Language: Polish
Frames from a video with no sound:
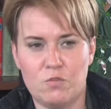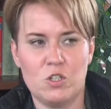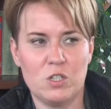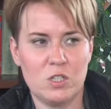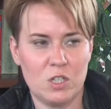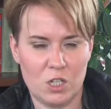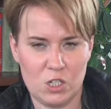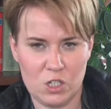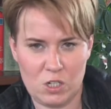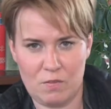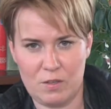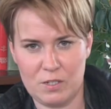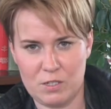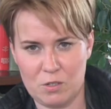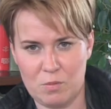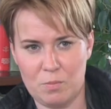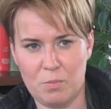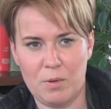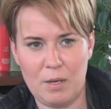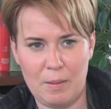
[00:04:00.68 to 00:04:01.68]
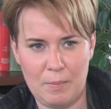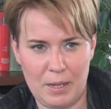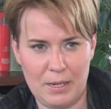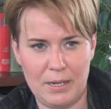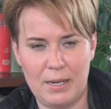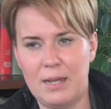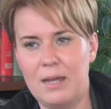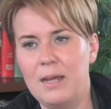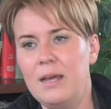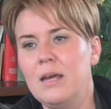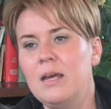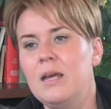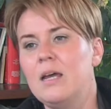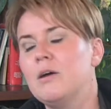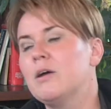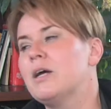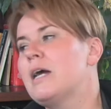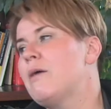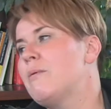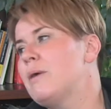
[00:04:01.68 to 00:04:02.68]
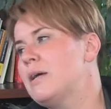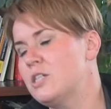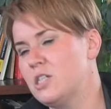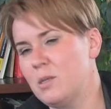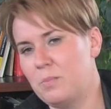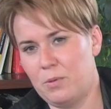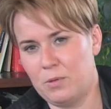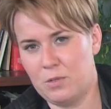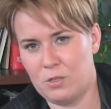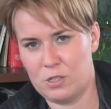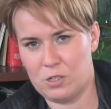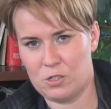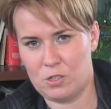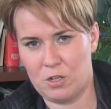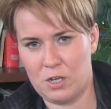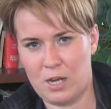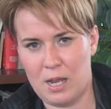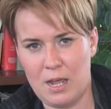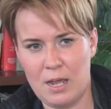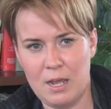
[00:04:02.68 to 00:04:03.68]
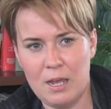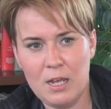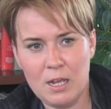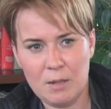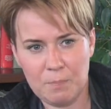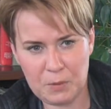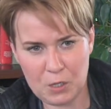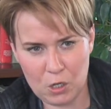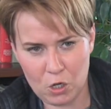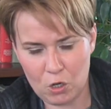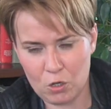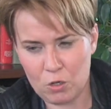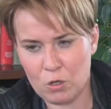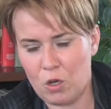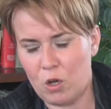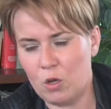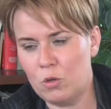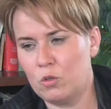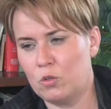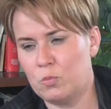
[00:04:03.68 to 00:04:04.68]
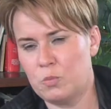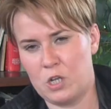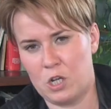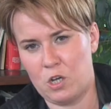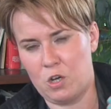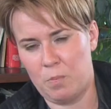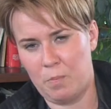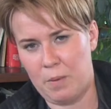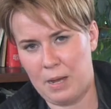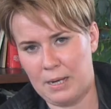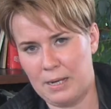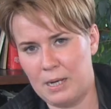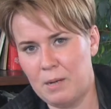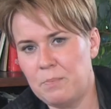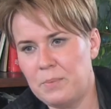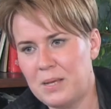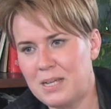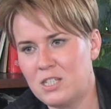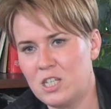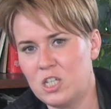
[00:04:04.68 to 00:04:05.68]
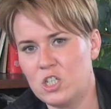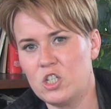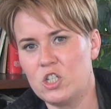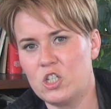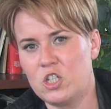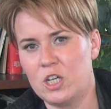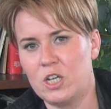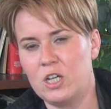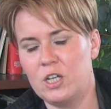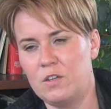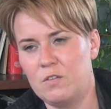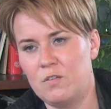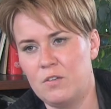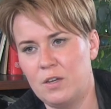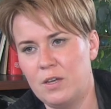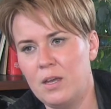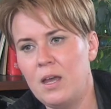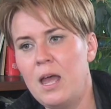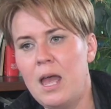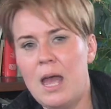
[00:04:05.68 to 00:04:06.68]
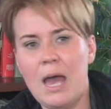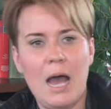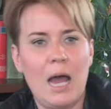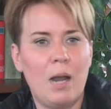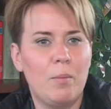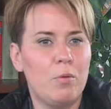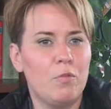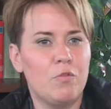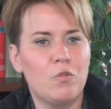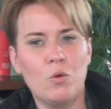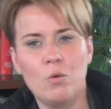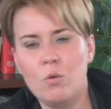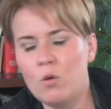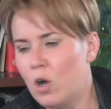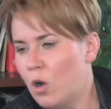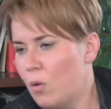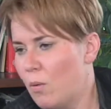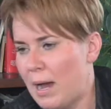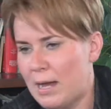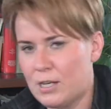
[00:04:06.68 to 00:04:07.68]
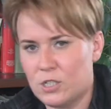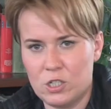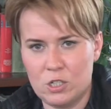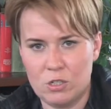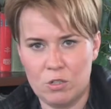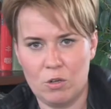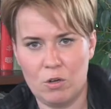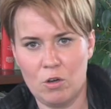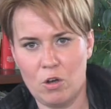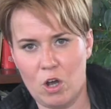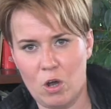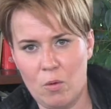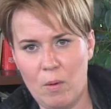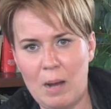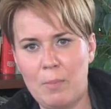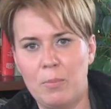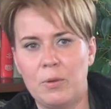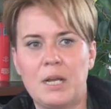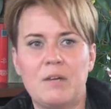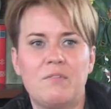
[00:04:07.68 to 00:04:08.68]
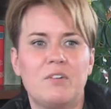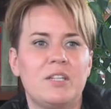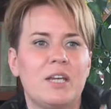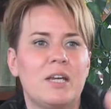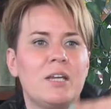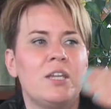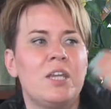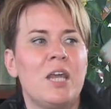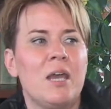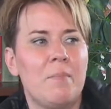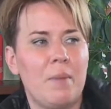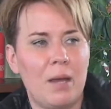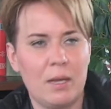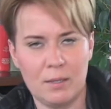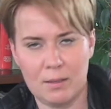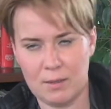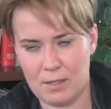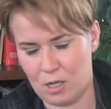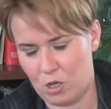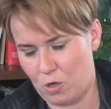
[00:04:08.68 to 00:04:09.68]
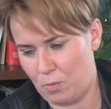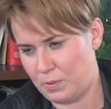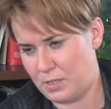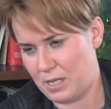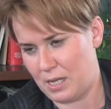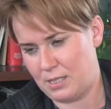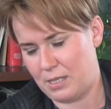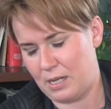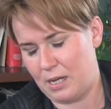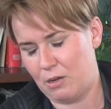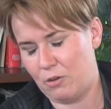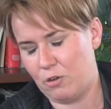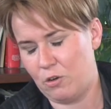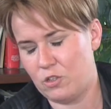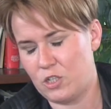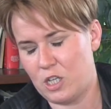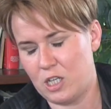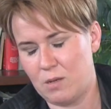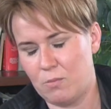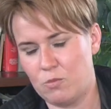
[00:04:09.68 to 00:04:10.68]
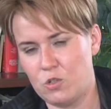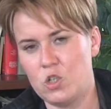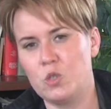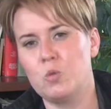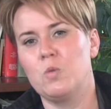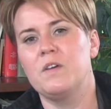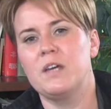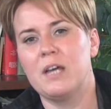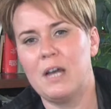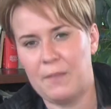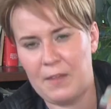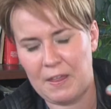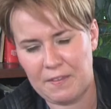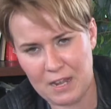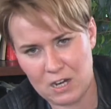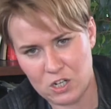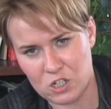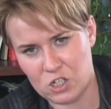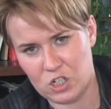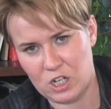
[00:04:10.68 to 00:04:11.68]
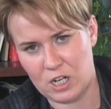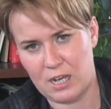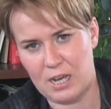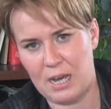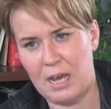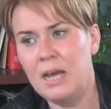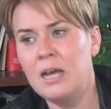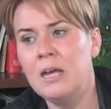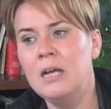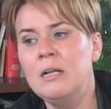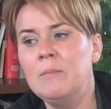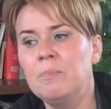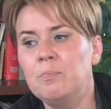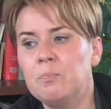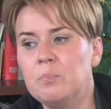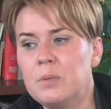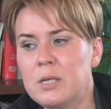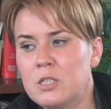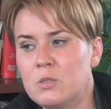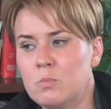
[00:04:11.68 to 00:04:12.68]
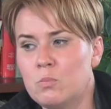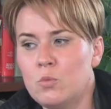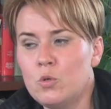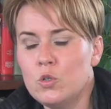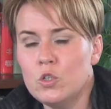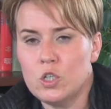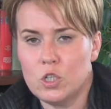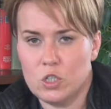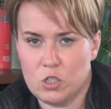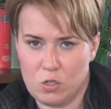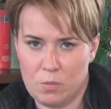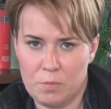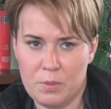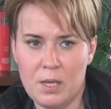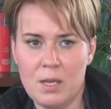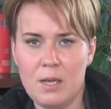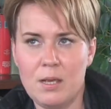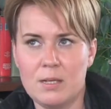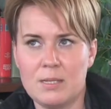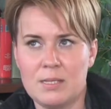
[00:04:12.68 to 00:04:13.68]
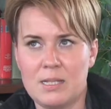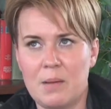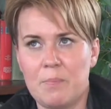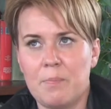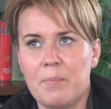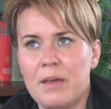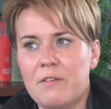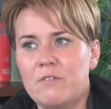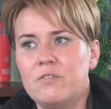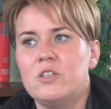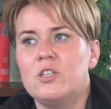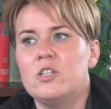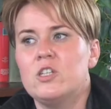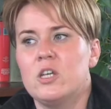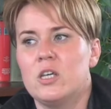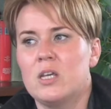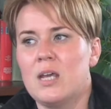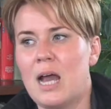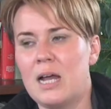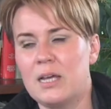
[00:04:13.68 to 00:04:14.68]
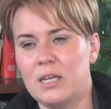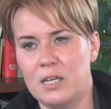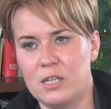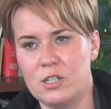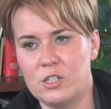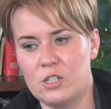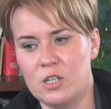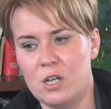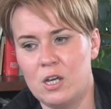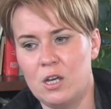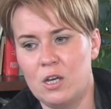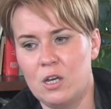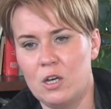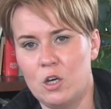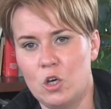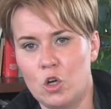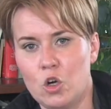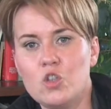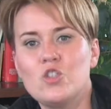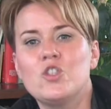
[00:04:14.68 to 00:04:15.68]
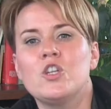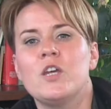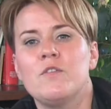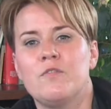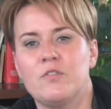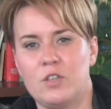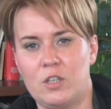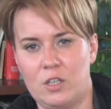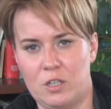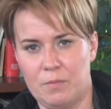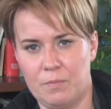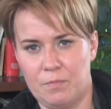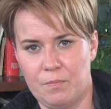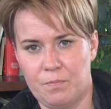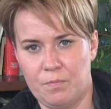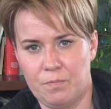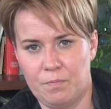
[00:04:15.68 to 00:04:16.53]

wszystkie drzewa są połamane, gałęzie pogryzione, ogród przekopany, pies jest szczekliwy, albo w kółko łazi dookoła, albo nawet jak nie ma innego psa za ogrodzeniem czy człowieka, nadal szczeka. Pies musi sobie zapewnić jakieś rozrywki.